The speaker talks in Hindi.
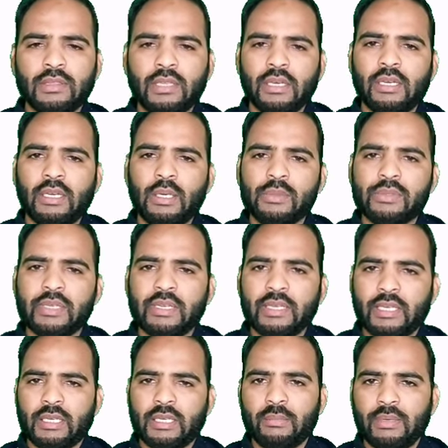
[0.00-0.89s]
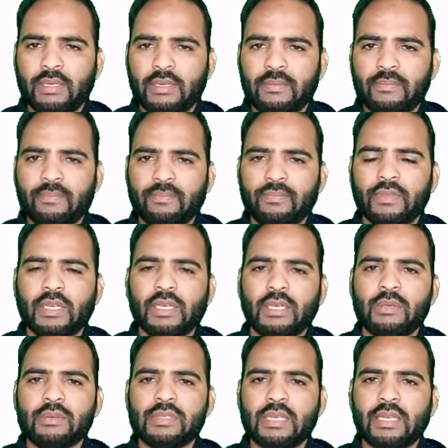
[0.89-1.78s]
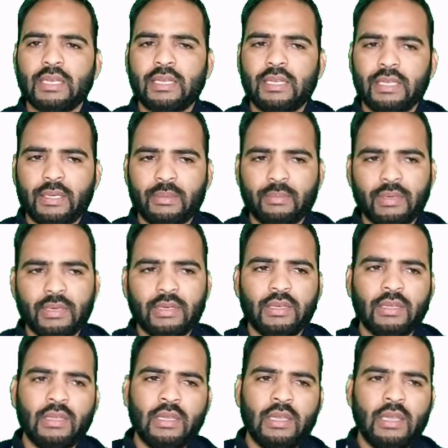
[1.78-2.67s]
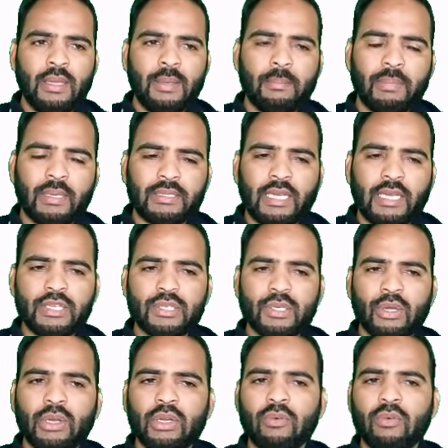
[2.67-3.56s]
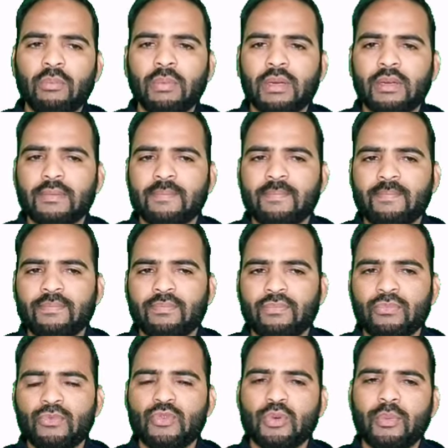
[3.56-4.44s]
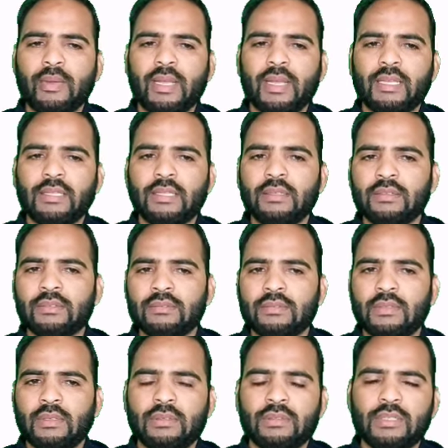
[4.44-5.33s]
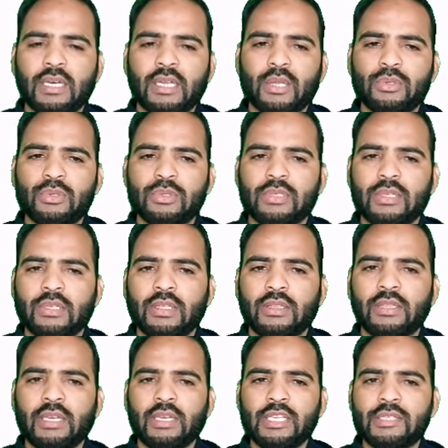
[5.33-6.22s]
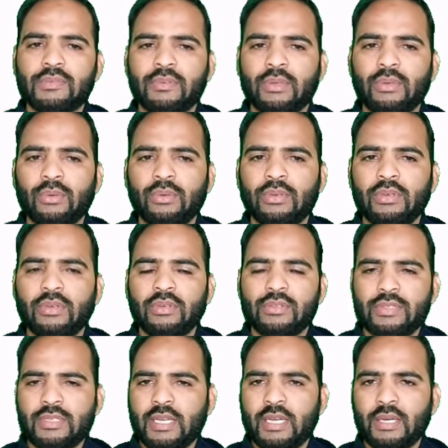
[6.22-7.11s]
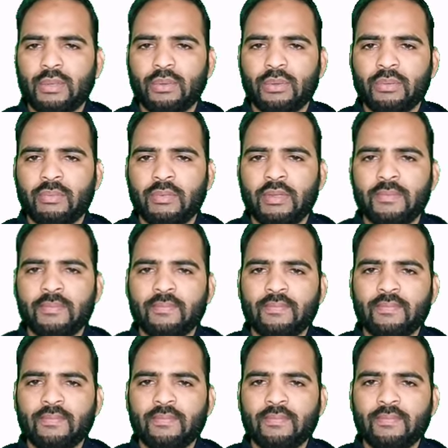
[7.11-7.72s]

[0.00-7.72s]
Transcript: तखलस इनका इकबाल तखलस क्या है इकबाल पैदाइश नौ नवंबर जुमे के दिन अट्ठारह ईस्वी को सियालकोट में